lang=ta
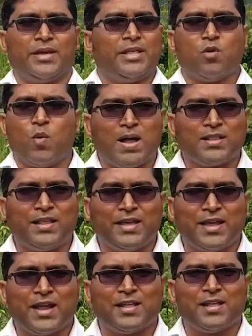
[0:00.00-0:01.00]
இந்த
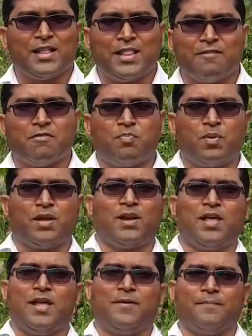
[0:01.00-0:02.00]
வார்த்தையை கேட்கிற தேவ
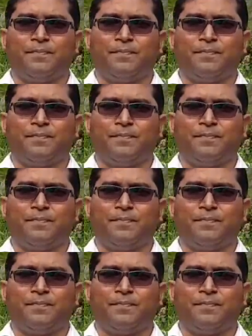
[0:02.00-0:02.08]
பிள்ளைகளே